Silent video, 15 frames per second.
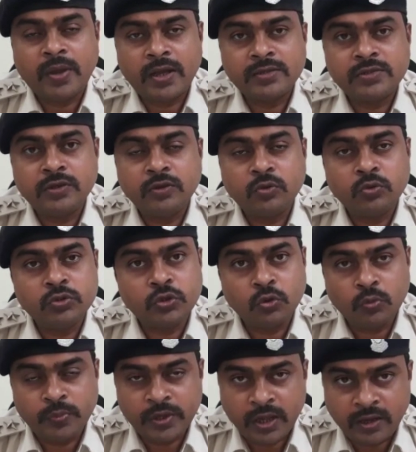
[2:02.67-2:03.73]
पास से कुछ
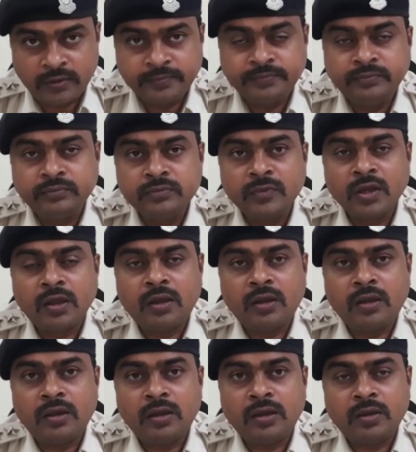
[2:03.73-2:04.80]
रुपया
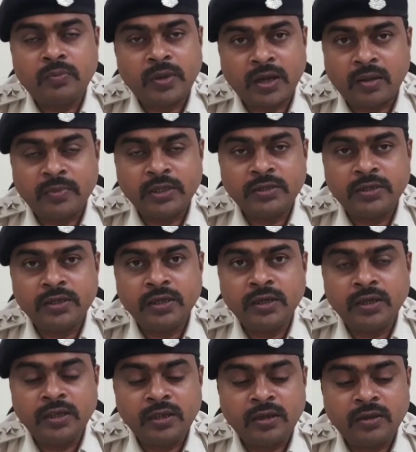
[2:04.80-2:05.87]
बरामद किए
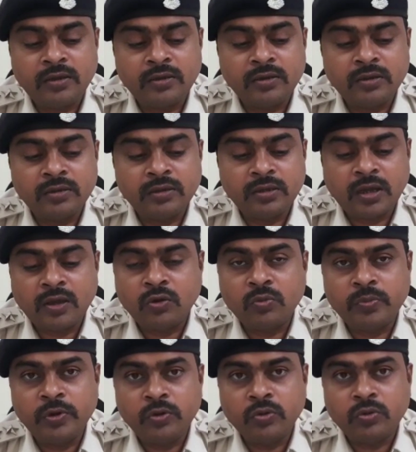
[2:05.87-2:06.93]
हैं और
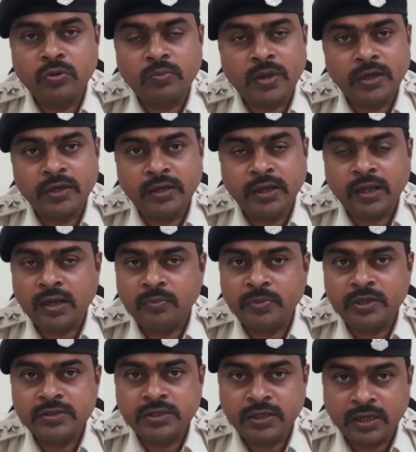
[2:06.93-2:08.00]
आरोपी लोग को माननीय न्यायालय
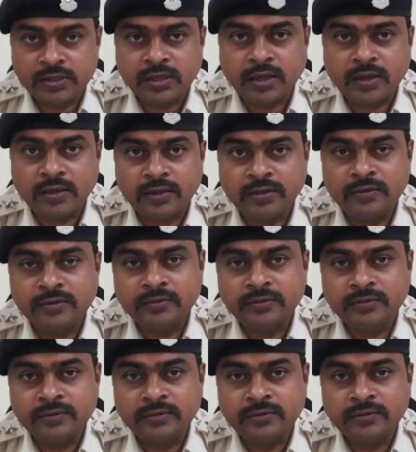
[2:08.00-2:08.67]
पेश किया जा रहा है